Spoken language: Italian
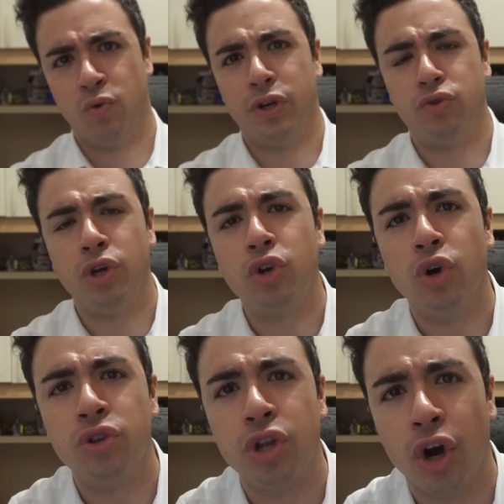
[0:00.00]
questo
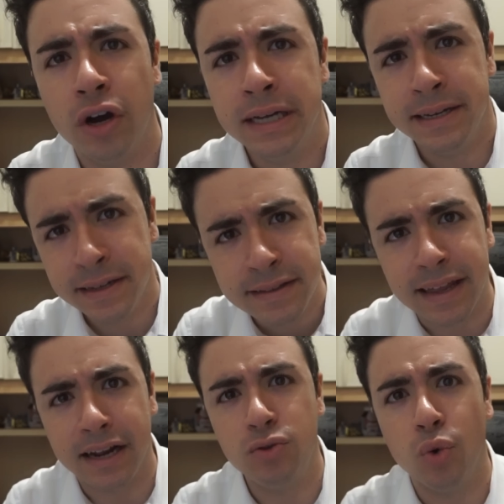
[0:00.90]
incontro
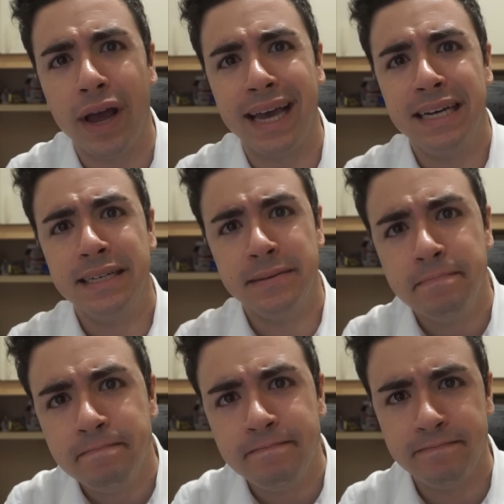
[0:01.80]
tra i due,
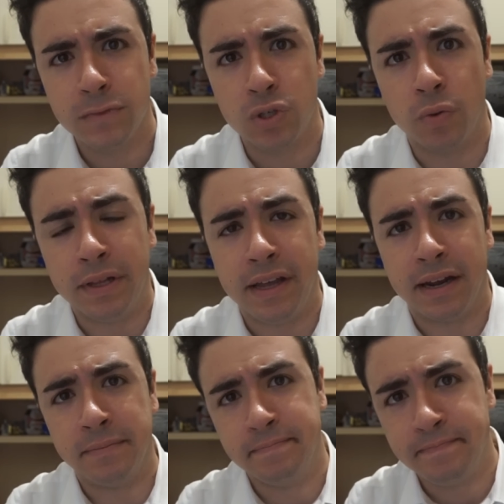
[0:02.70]
come
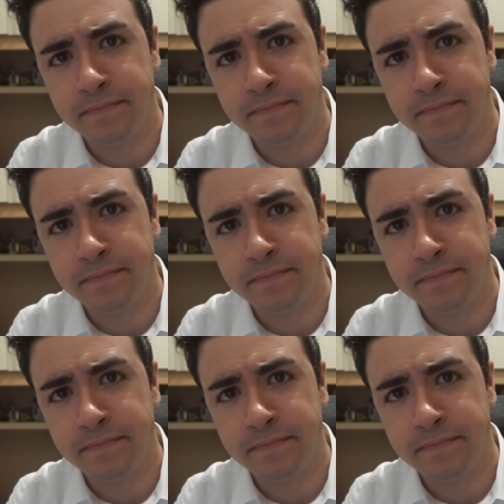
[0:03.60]
dire,